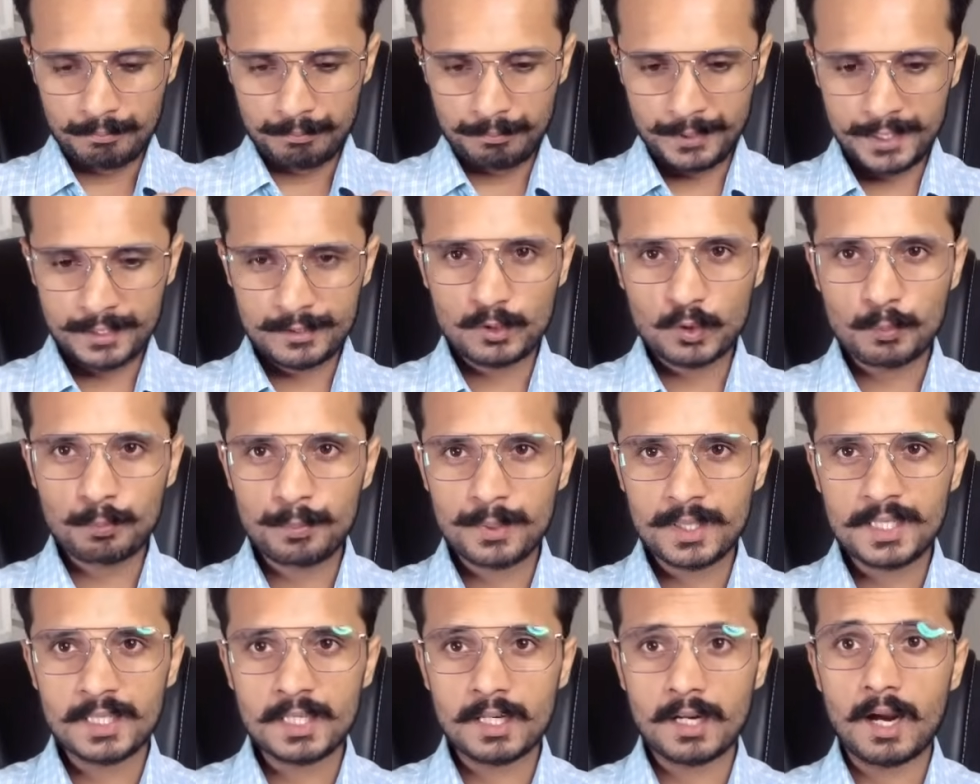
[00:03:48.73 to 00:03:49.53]
पी टू
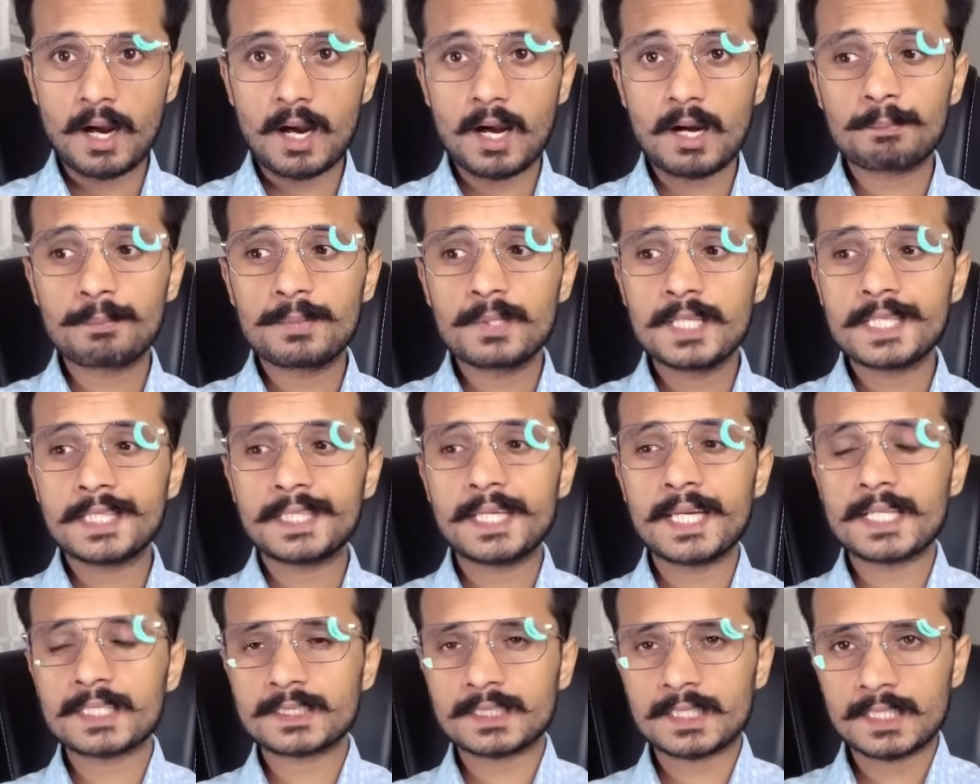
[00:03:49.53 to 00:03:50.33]
पी
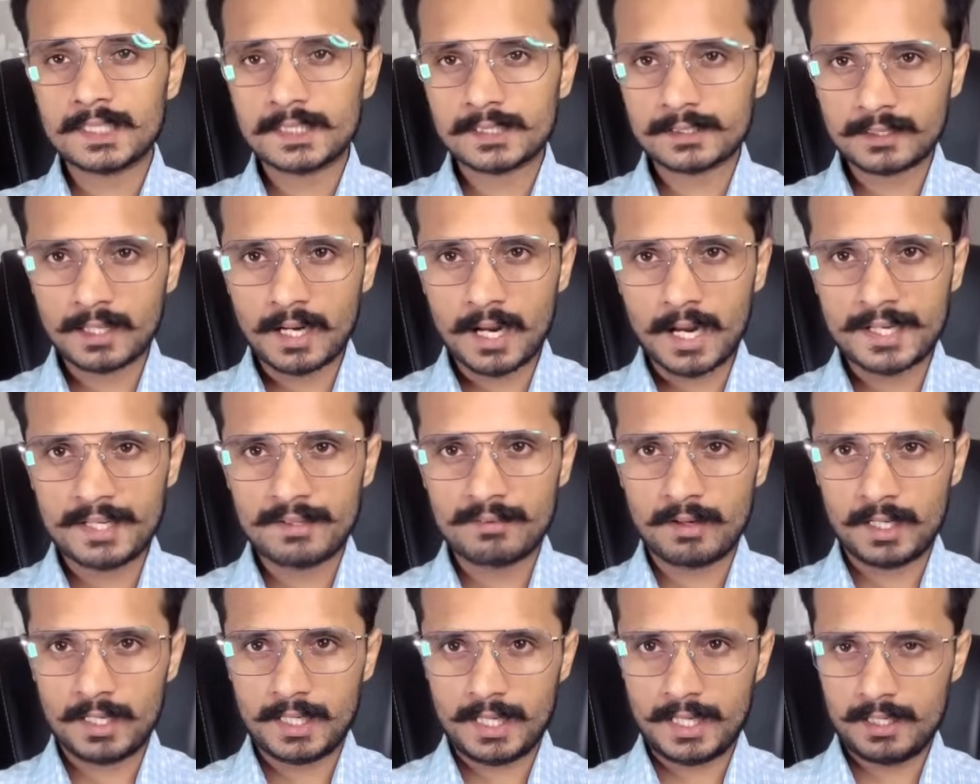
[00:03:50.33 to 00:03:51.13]
अप्लीकेशन इसका आने
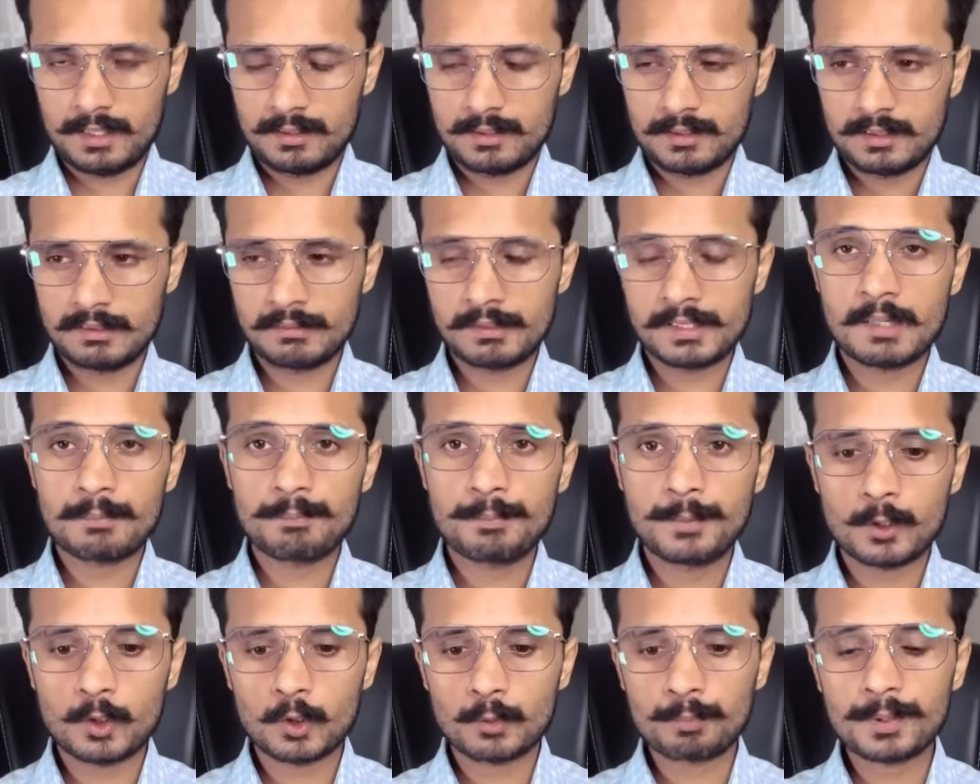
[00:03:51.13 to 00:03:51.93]
वाला है समझ रहे
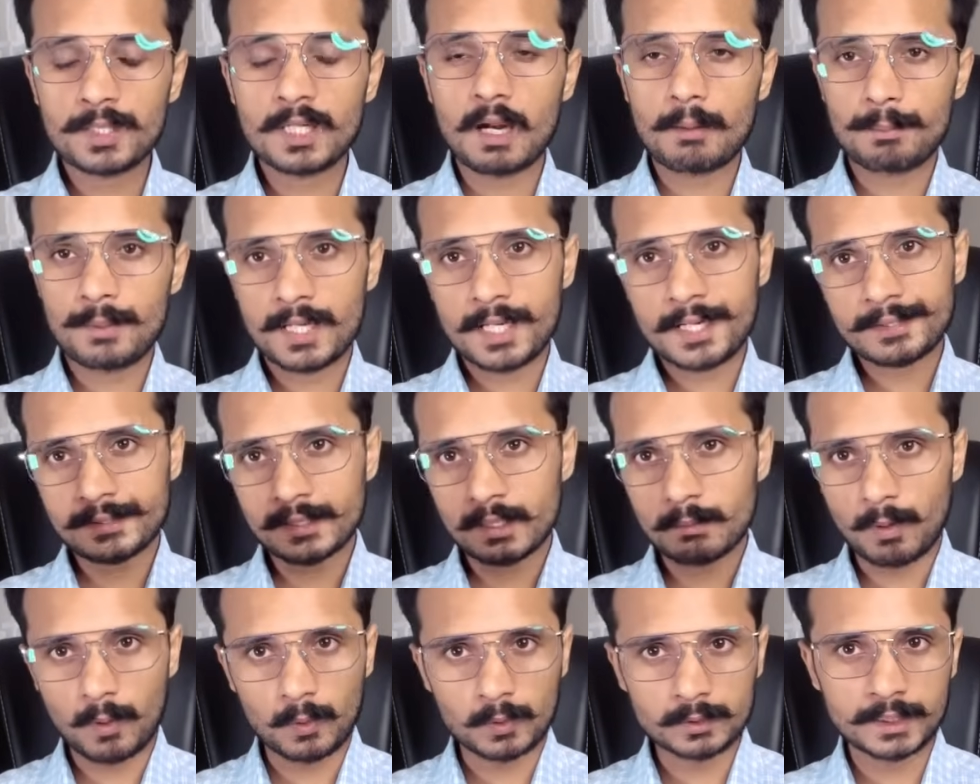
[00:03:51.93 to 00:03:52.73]
पी टू पी
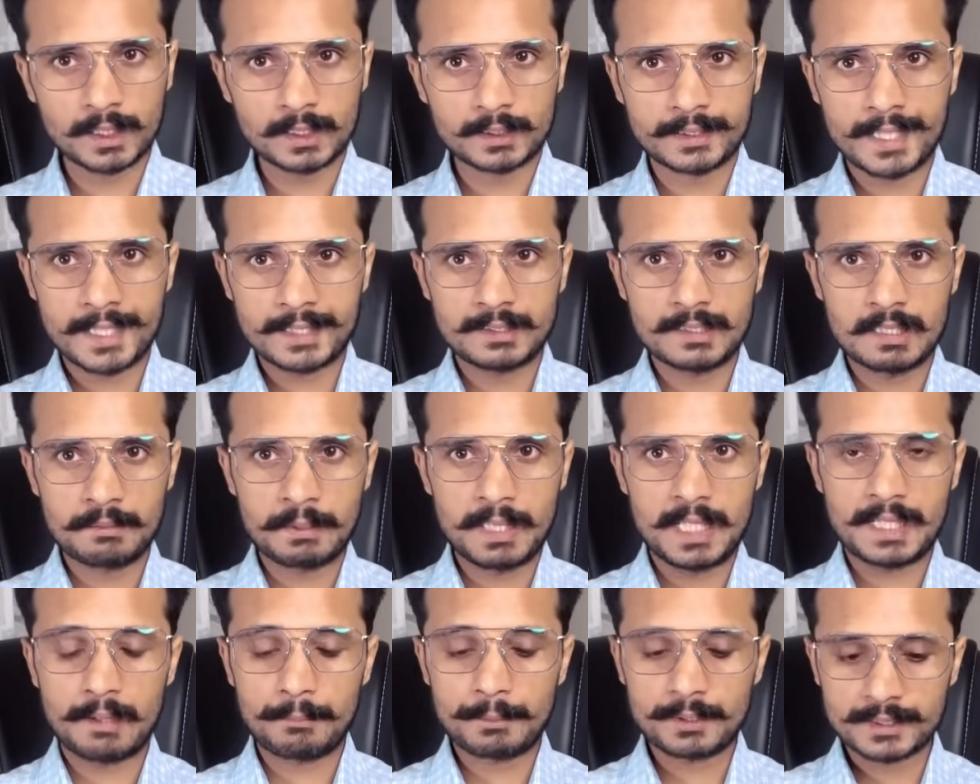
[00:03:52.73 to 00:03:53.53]
अप्लीकेशन बहुत जल्द देखने
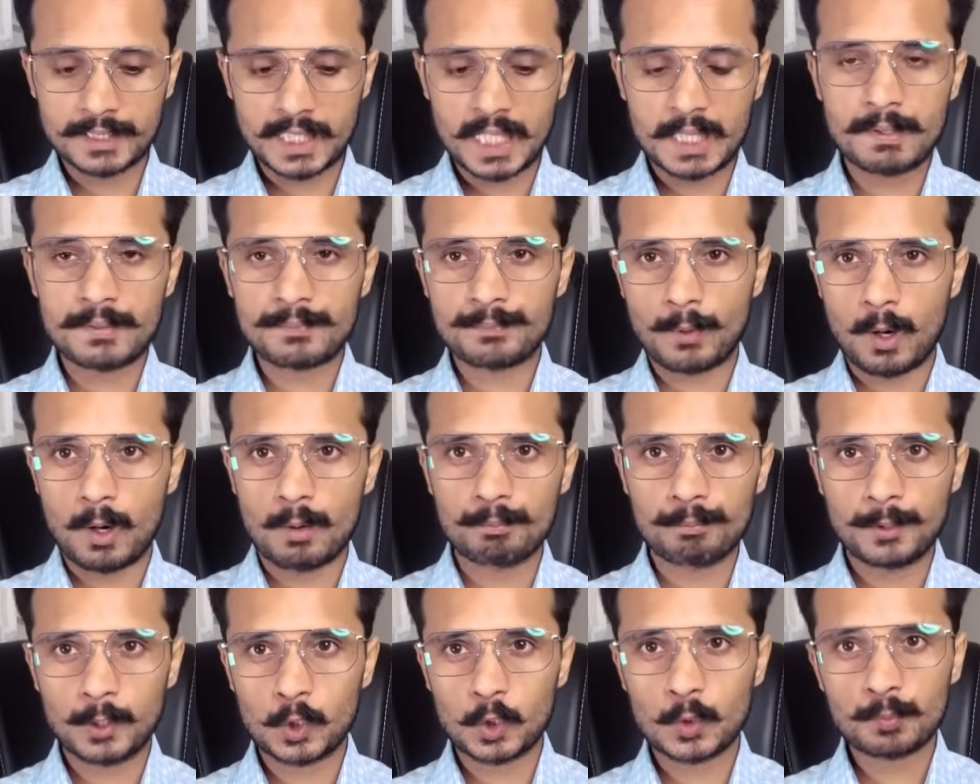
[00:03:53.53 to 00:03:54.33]
मिलेगा अभी सर्वे
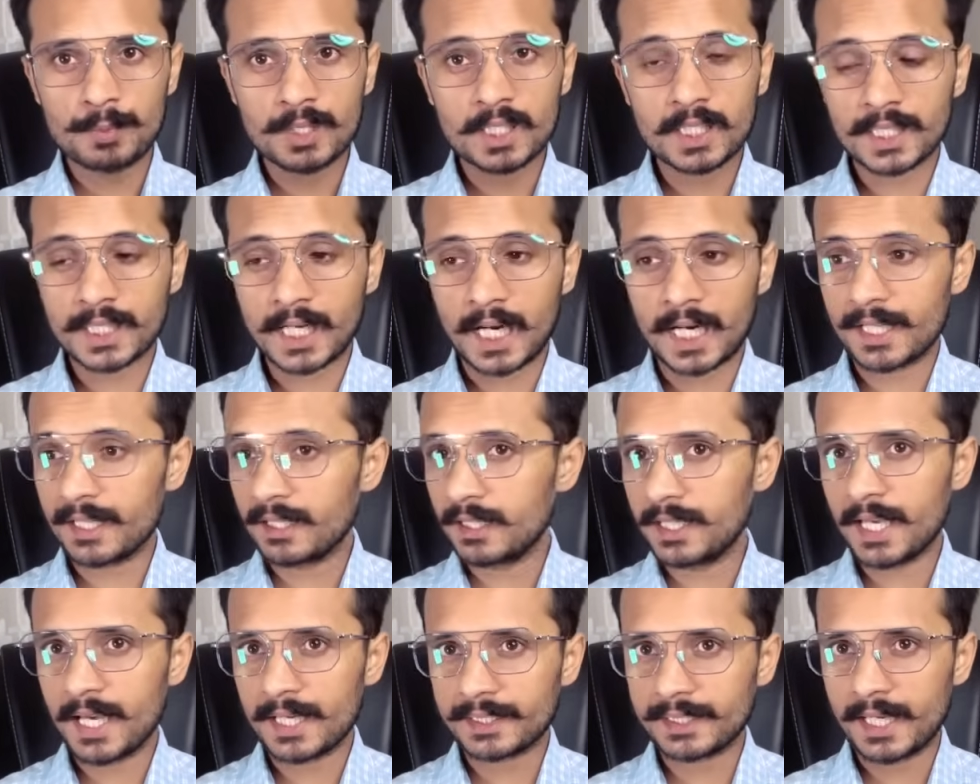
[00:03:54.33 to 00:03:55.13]
फॉर्म पी टू पी
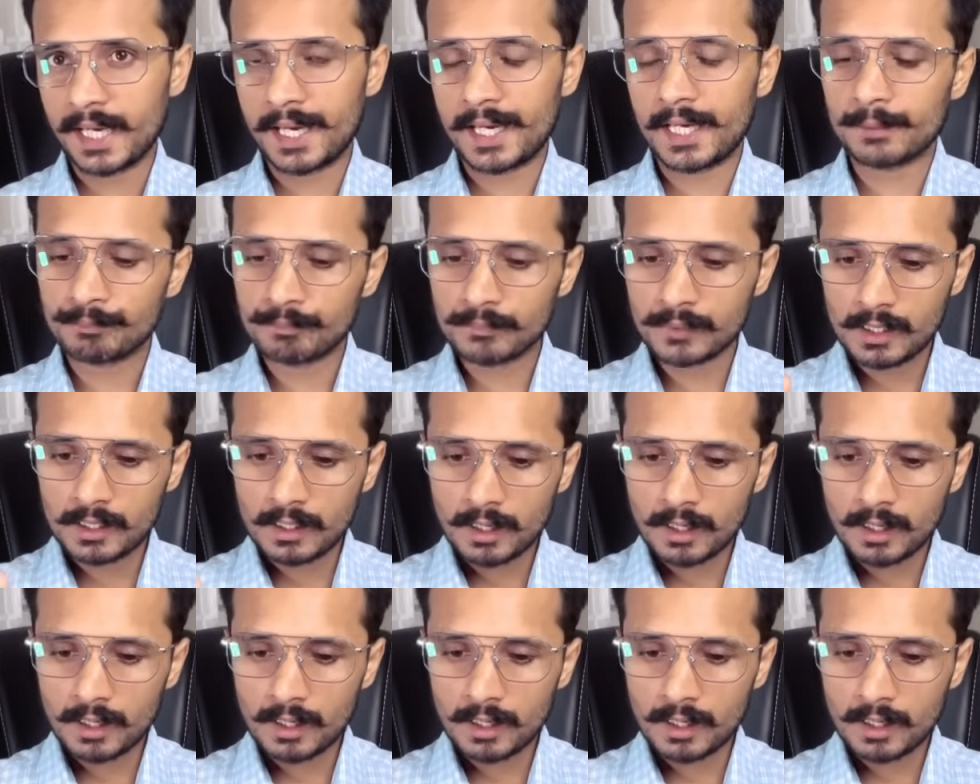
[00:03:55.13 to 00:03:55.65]
रिगार्डिंग लिया गया है